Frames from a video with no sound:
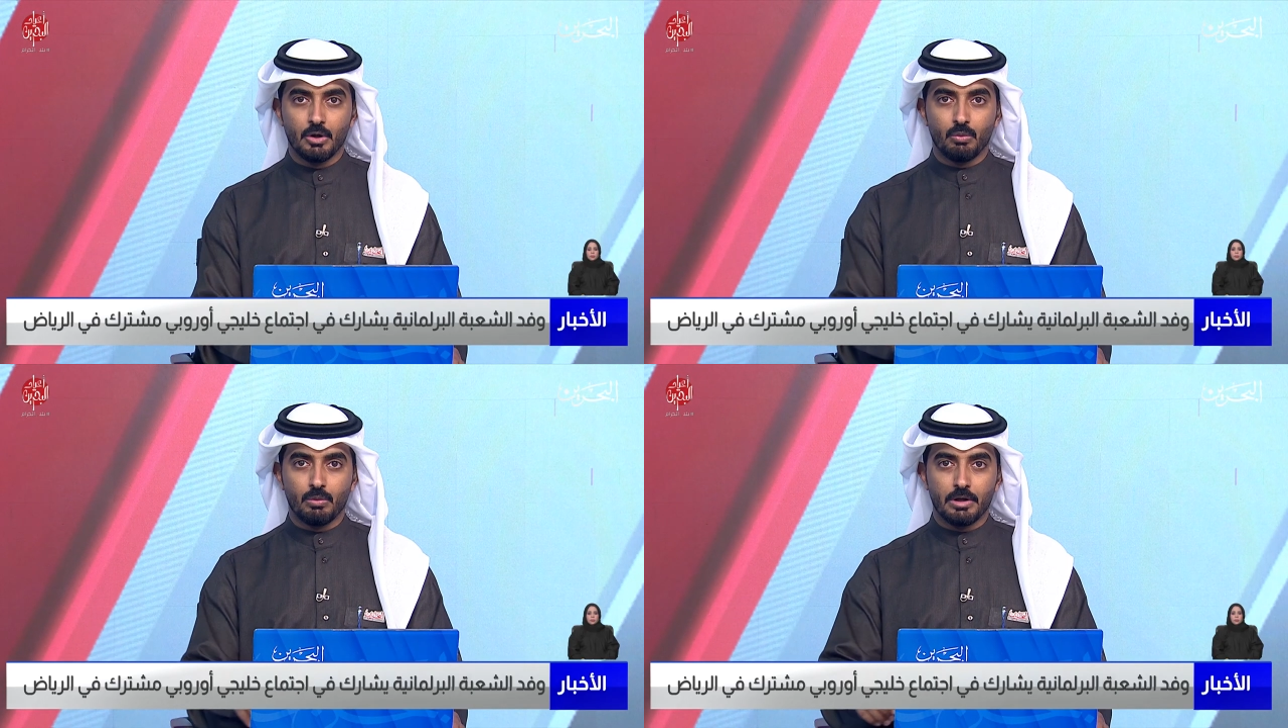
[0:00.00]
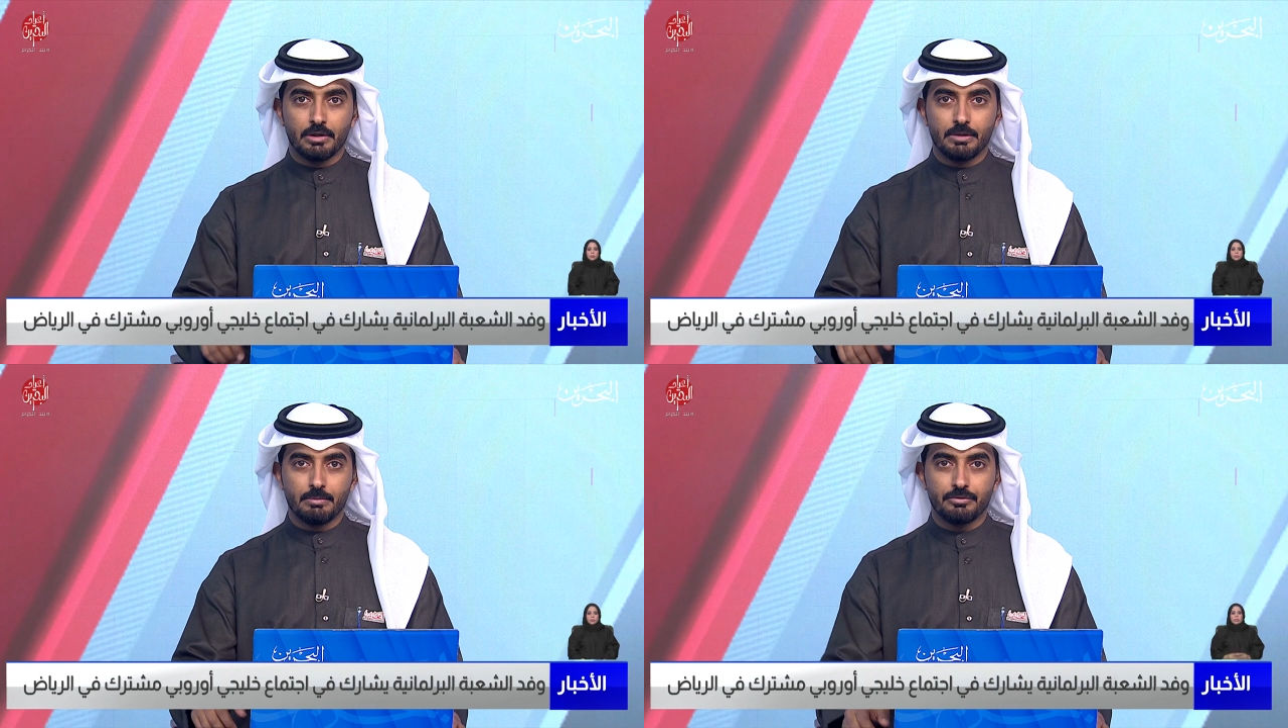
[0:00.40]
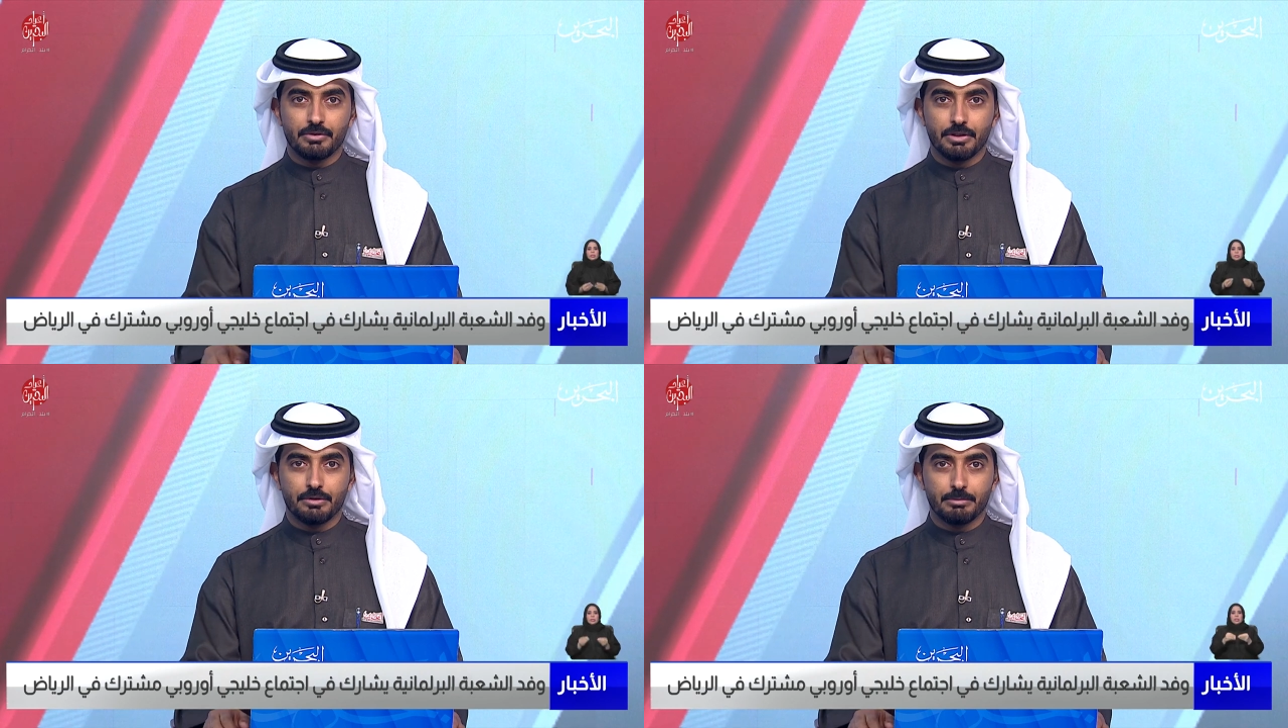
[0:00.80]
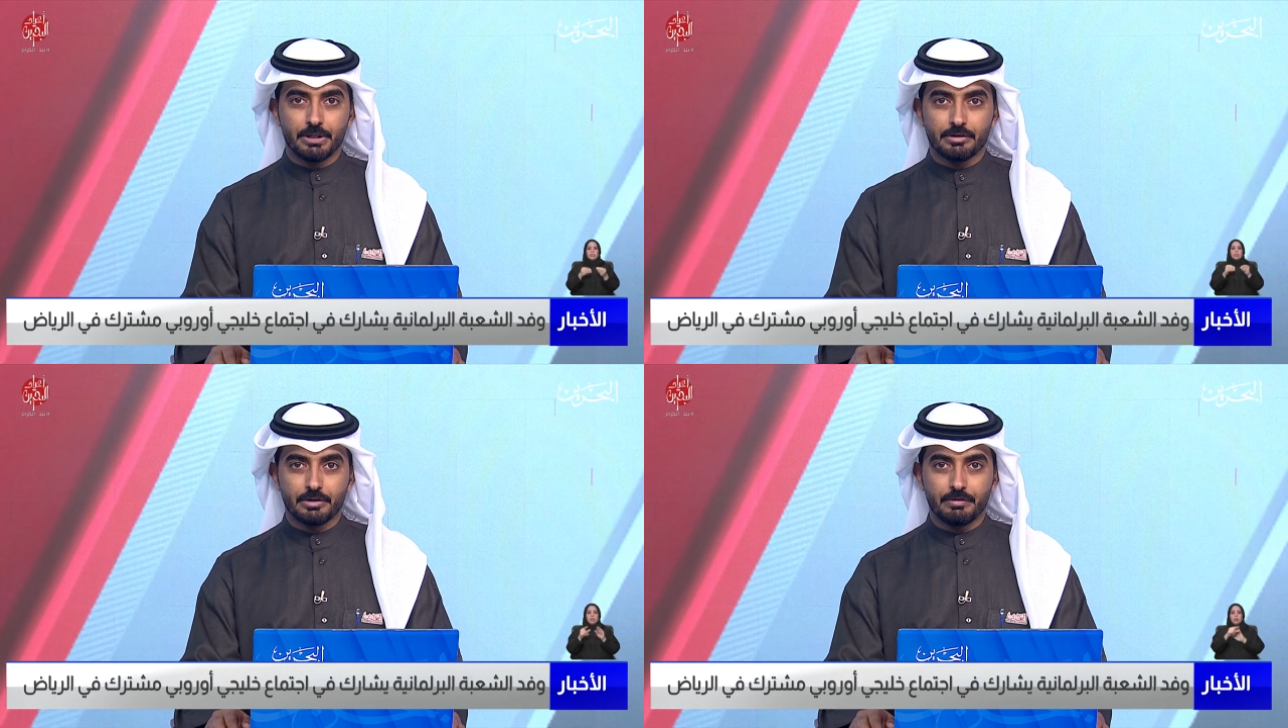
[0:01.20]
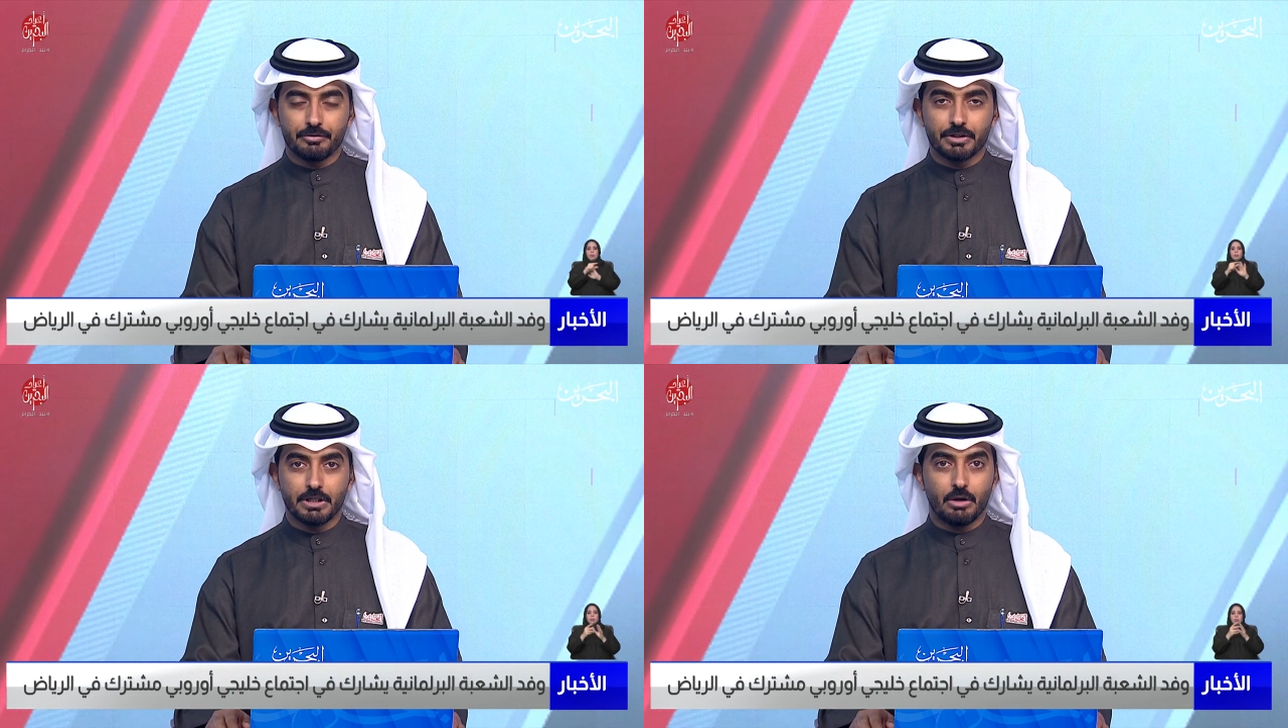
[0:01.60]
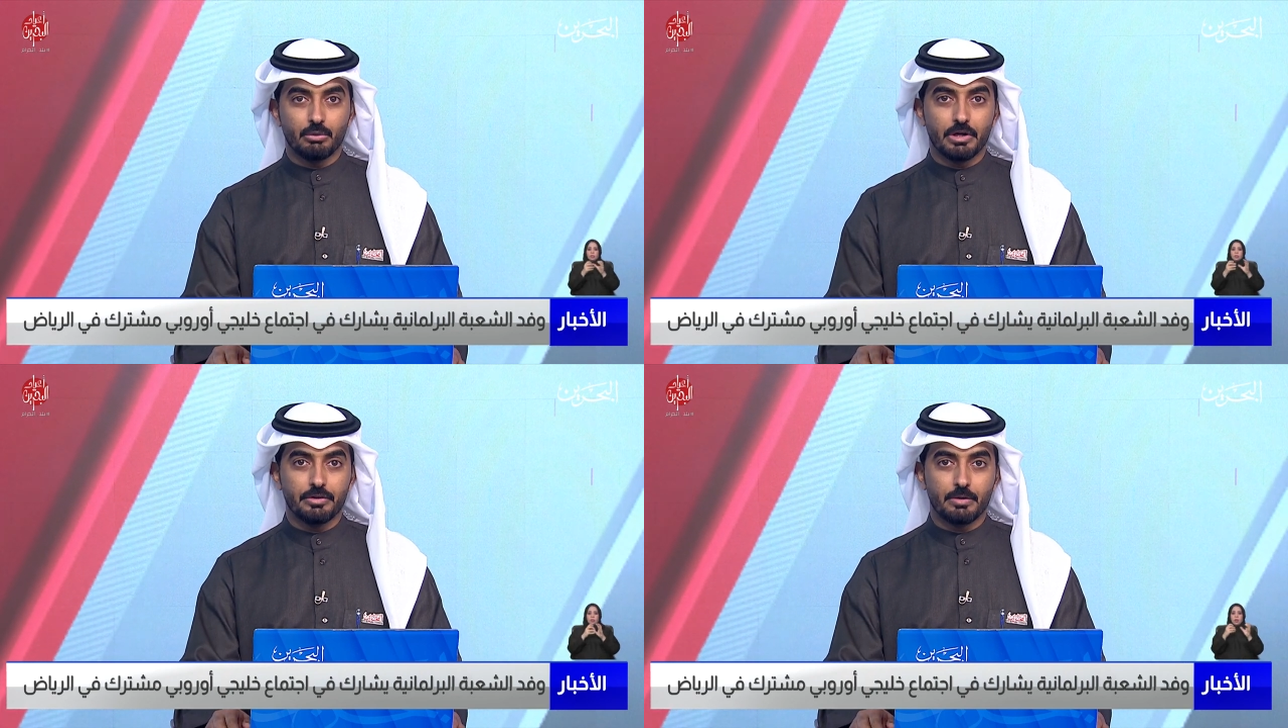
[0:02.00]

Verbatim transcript: وللمزيد من التفاصيل حول هذا